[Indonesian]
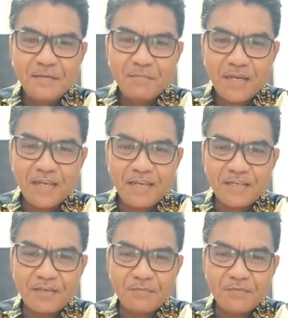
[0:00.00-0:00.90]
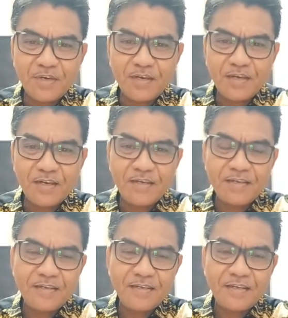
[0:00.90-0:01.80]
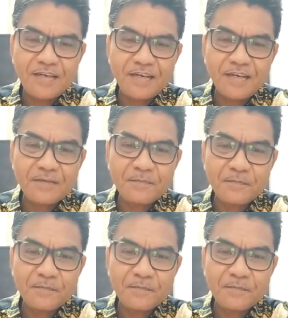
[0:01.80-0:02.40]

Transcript: Baik semua yang